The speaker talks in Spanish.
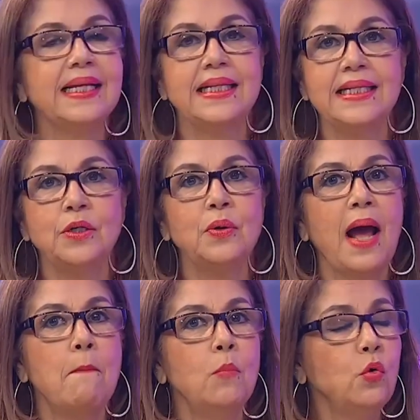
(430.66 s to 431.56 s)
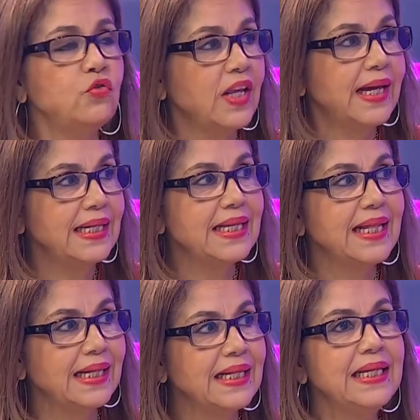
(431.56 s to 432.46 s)
tener una
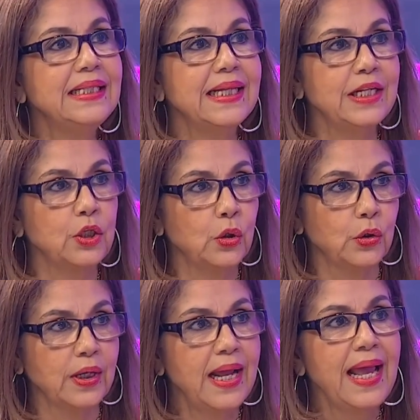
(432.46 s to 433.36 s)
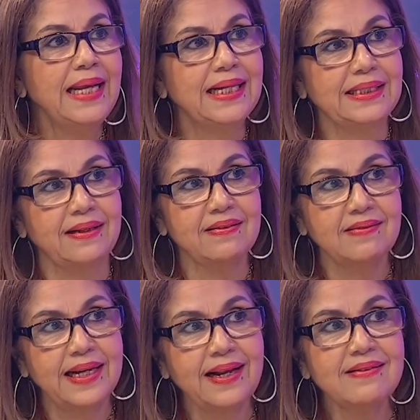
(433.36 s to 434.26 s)
musicalidad interior en la
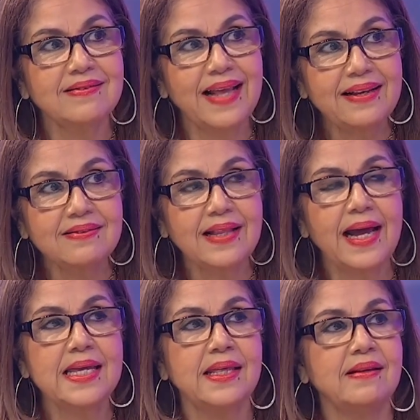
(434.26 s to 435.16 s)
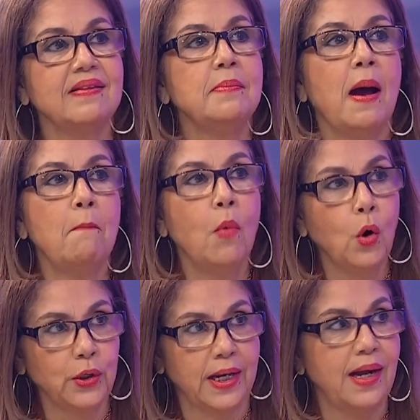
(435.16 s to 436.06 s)
tercera, sexta y de décima
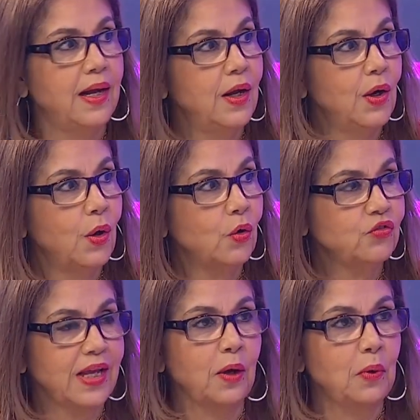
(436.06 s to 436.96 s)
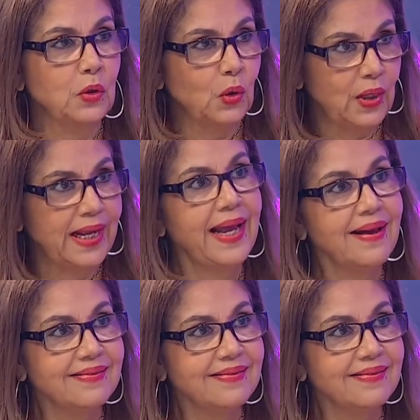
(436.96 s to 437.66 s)
mora. O sea, cuando leas